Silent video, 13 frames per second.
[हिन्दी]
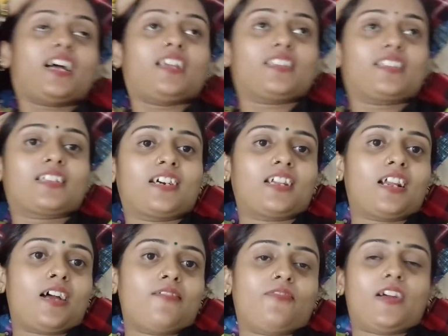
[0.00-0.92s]
हालत
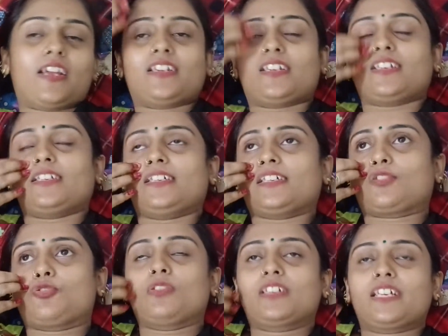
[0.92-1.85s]
ख़राब फाइनली
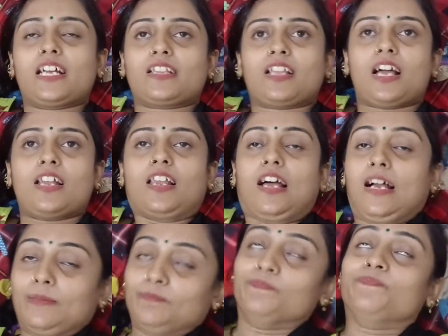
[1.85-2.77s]
खुल गया ताला
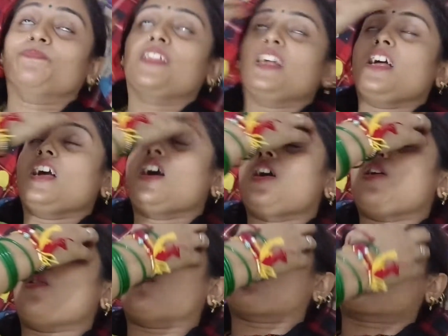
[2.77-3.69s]

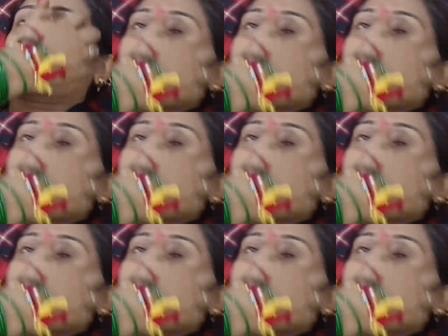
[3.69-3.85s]
और